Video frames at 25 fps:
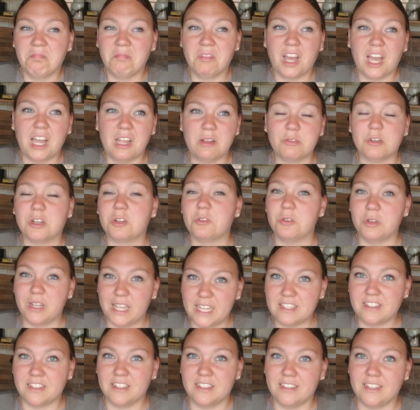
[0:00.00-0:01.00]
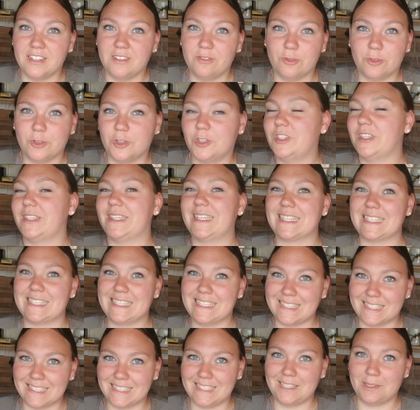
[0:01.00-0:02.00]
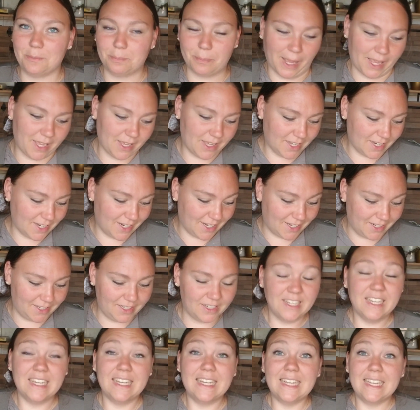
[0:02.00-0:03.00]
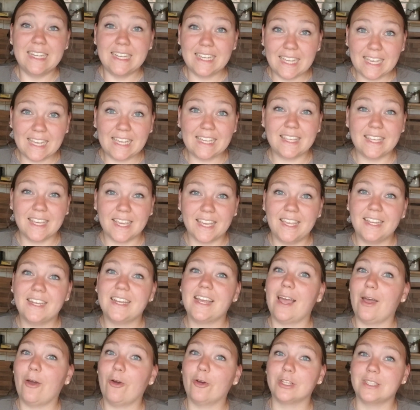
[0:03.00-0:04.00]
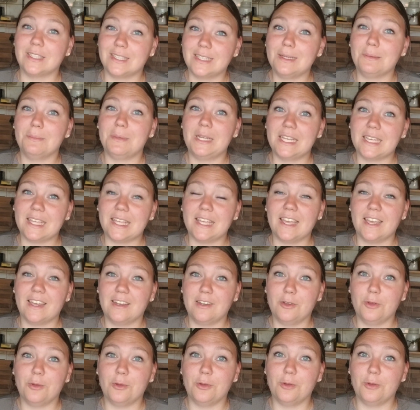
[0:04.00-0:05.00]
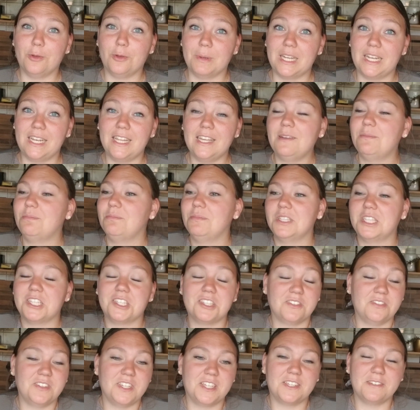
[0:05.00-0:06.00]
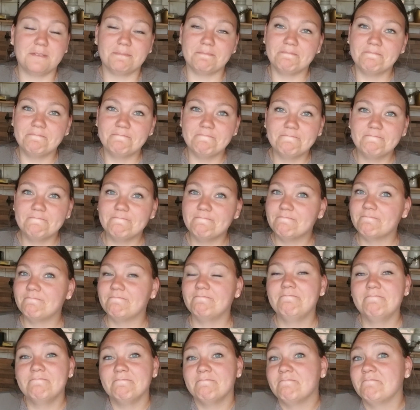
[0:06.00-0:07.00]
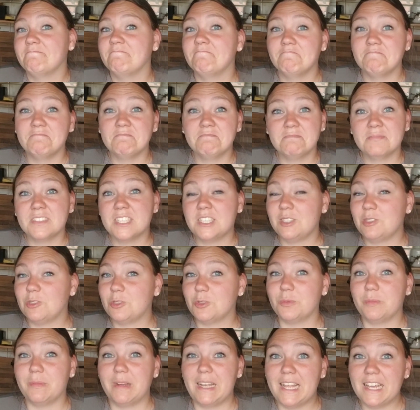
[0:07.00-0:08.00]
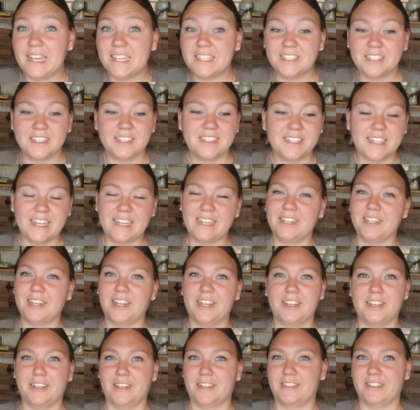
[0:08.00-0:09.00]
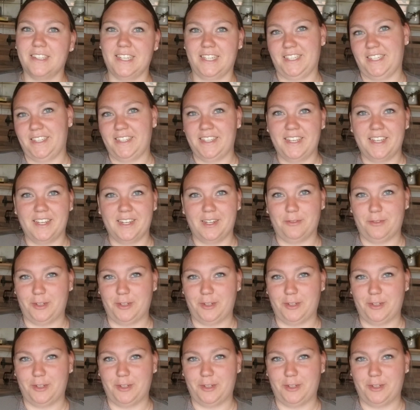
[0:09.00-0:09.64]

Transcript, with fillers: einfach nur Essen sehen wollen. Das ist nicht mein Kanal. Ich rede auch ziemlich gerne über mein Leben, deswegen tut mir leid, denn äh, seid ihr hier an der